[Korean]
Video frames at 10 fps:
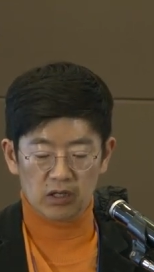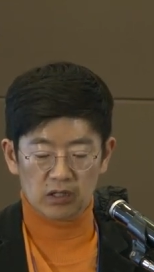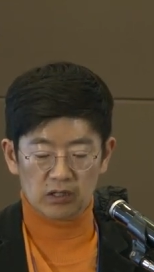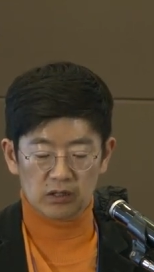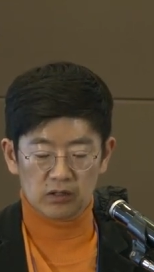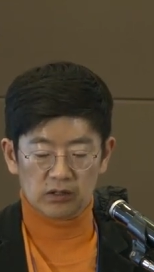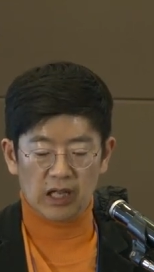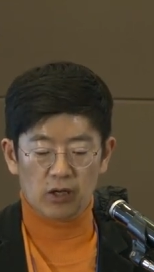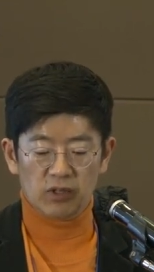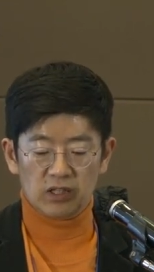그
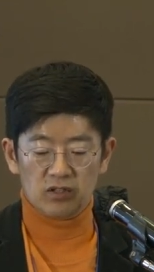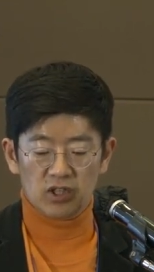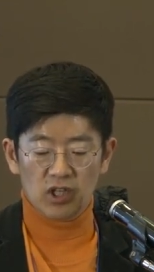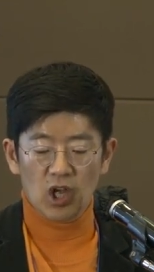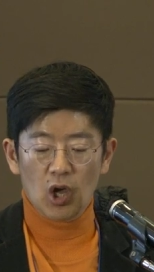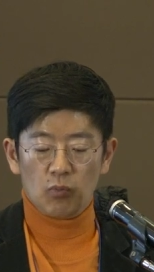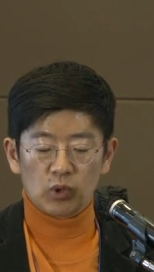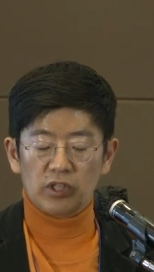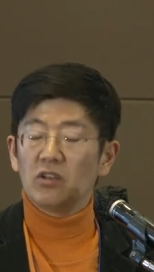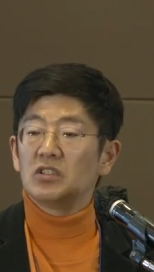타협이라든지
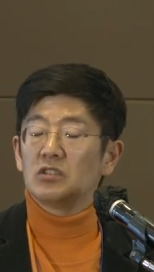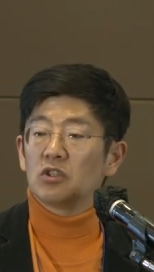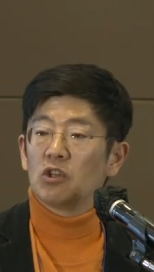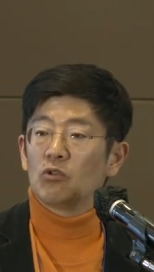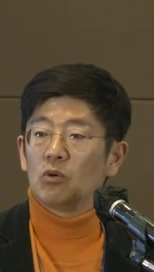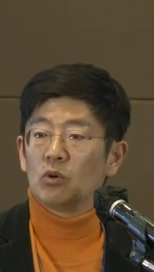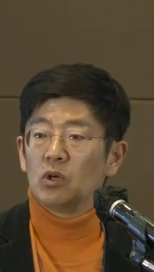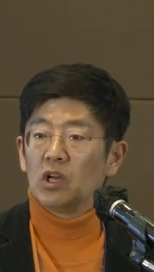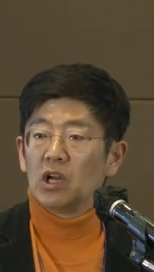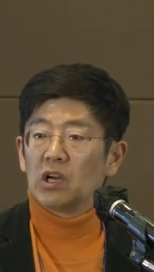보다 현실적이고